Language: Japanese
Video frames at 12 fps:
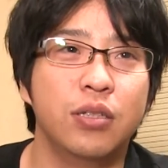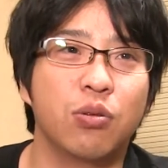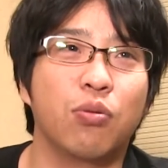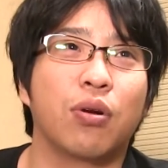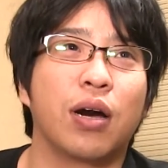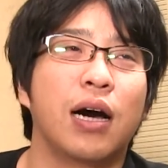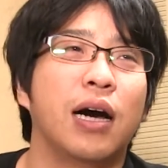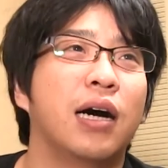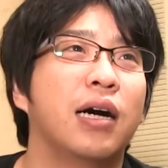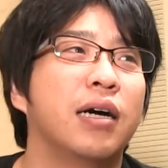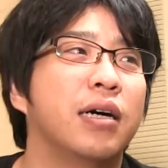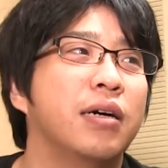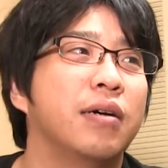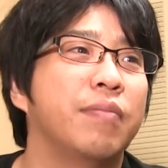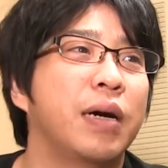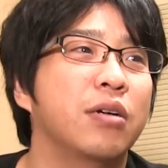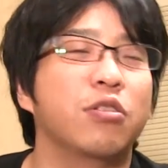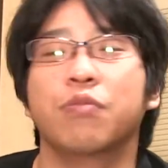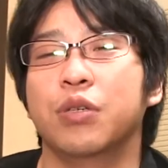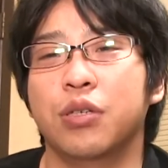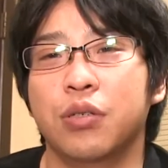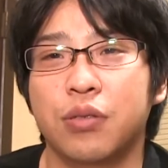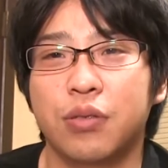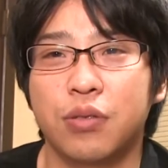動画番
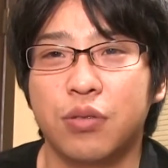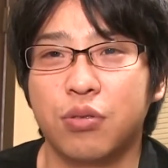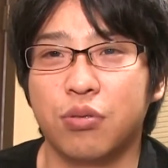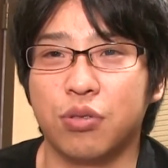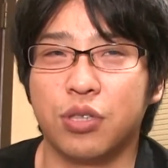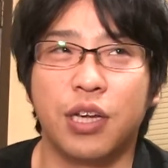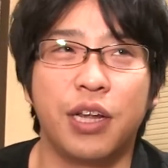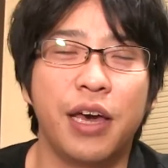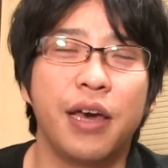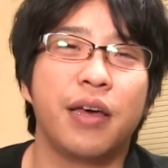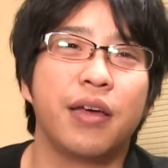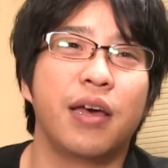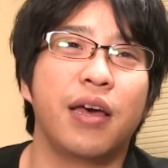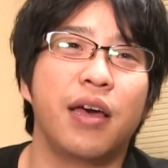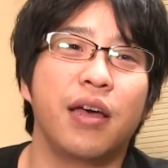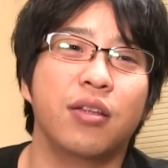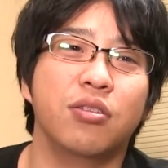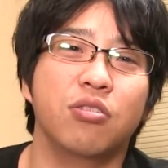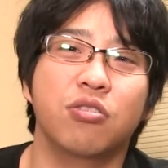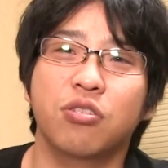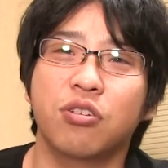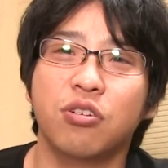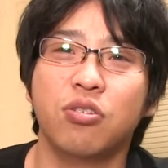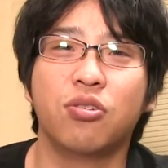組としてね、えー、ぬる
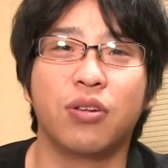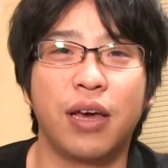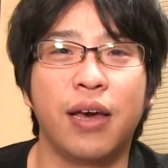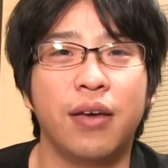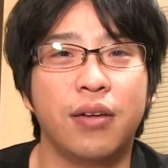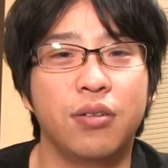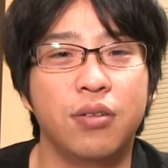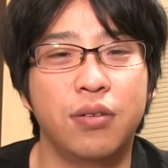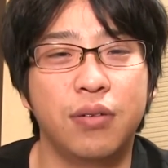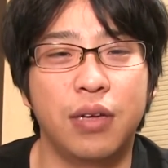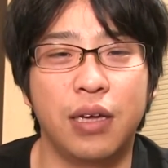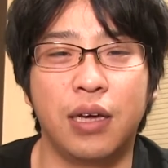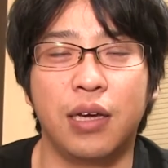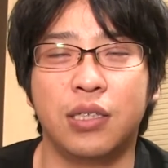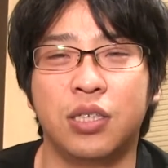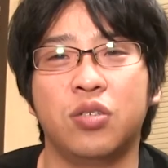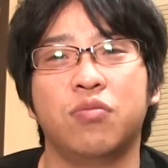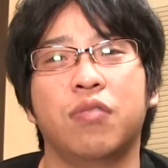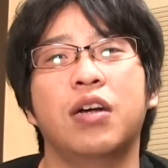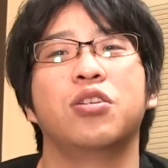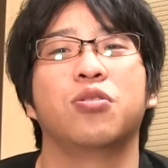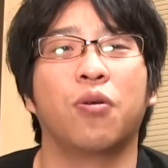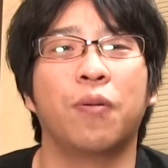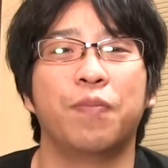ぬるっとね、えじんわり
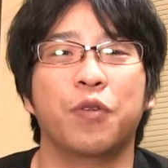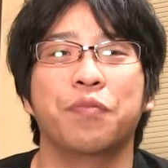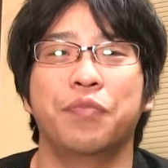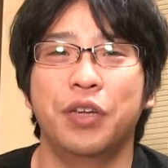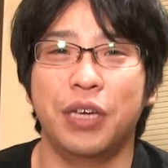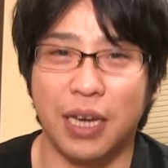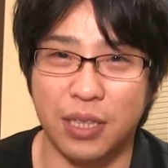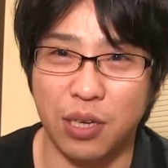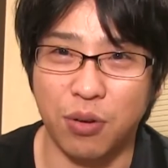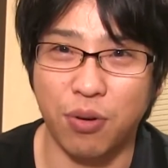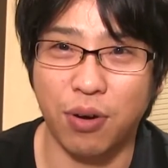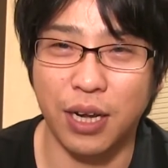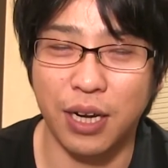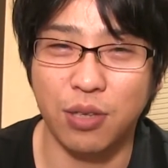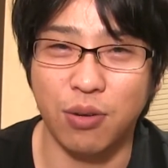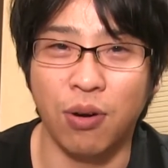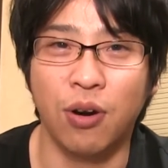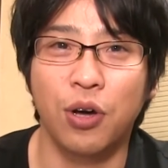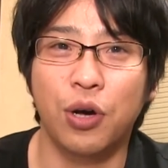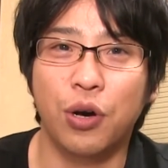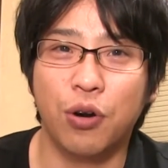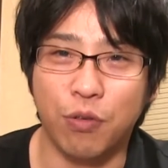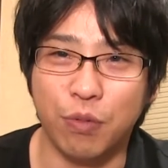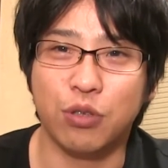とのんびりやっていこうかなと
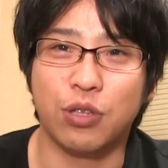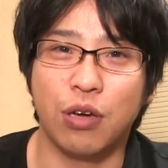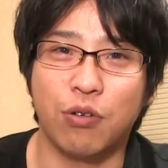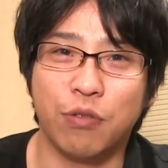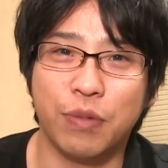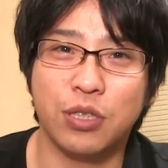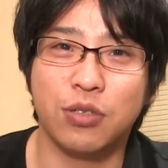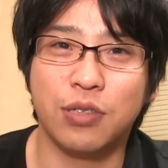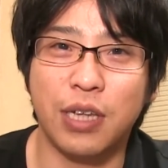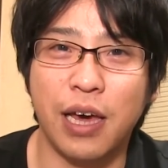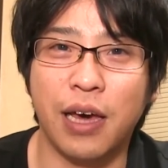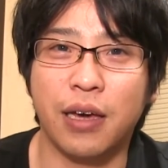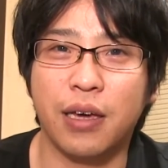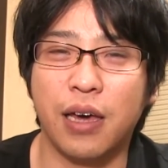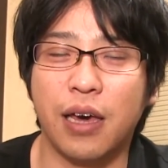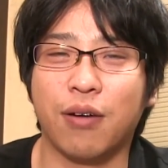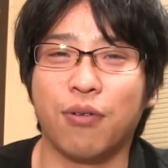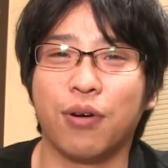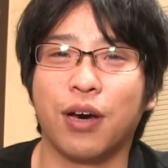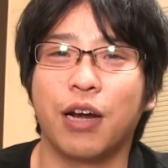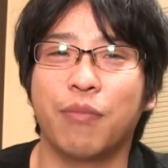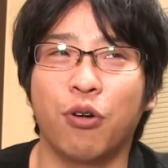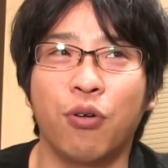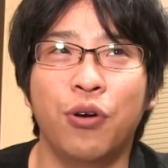思っておりますので、えこれから
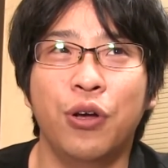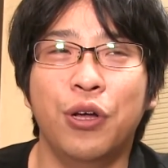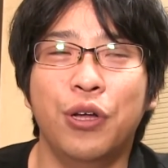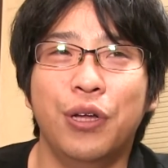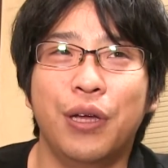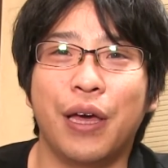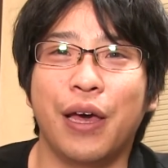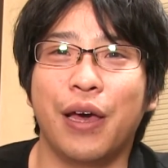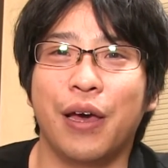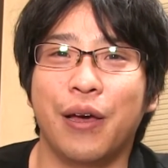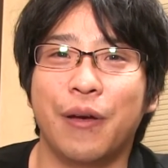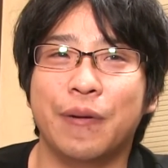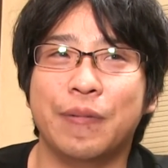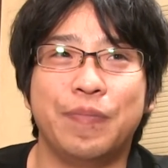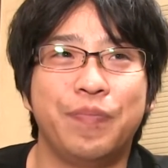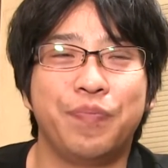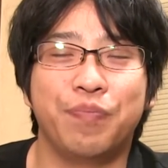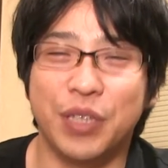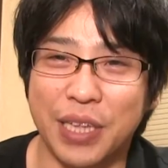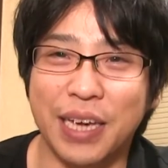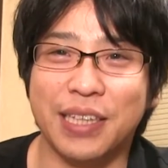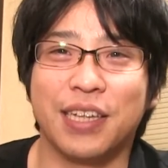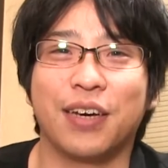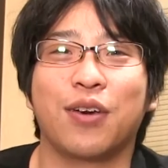も、え見て
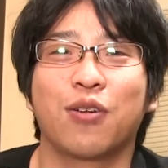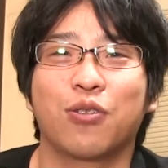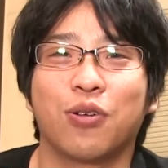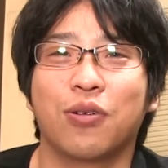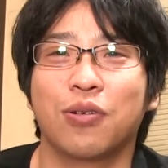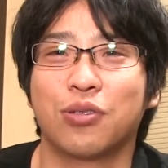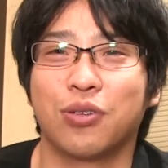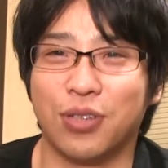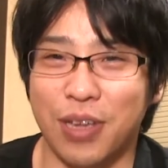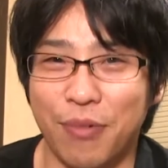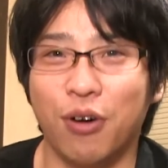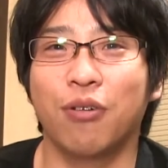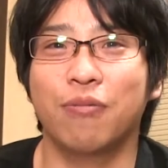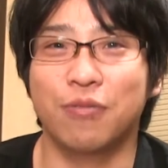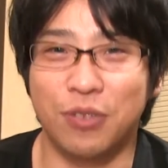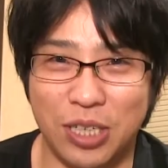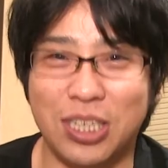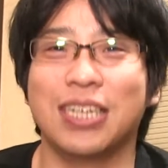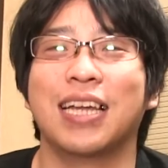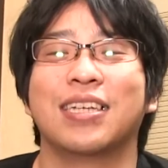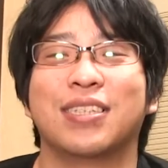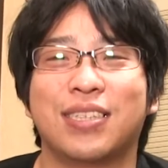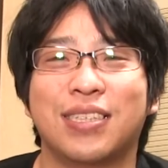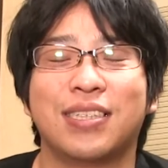いただけるととても嬉しいで
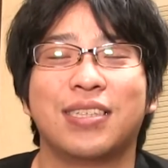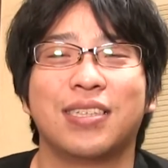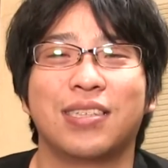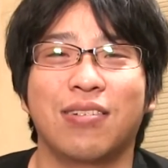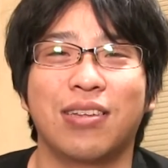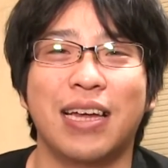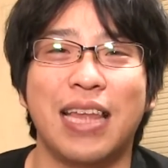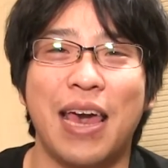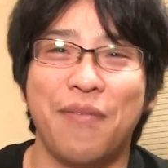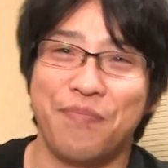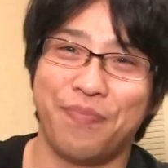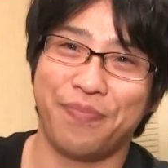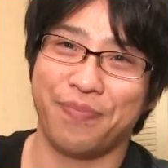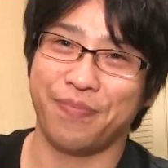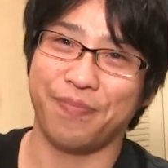す。それではね